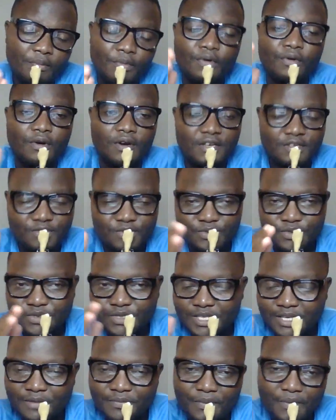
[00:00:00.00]
Bon, est-ce que je
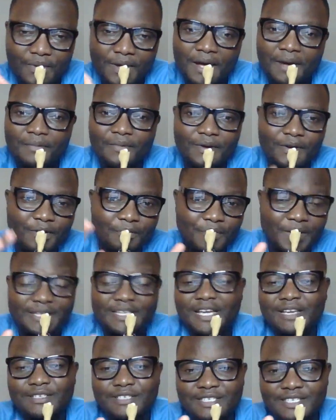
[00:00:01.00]
dirais programme On
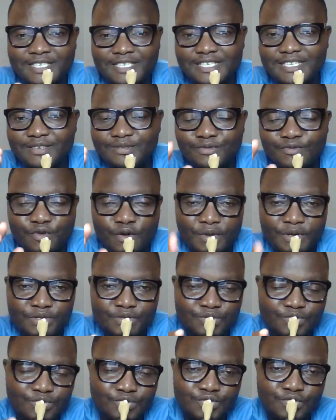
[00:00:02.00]
partage ici une
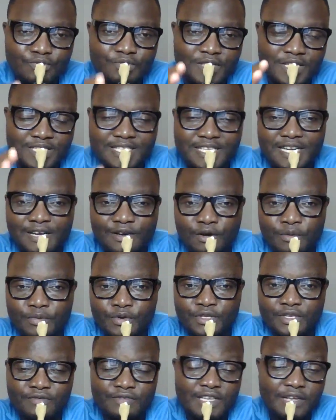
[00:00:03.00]
formation YouTube destinée à la communauté.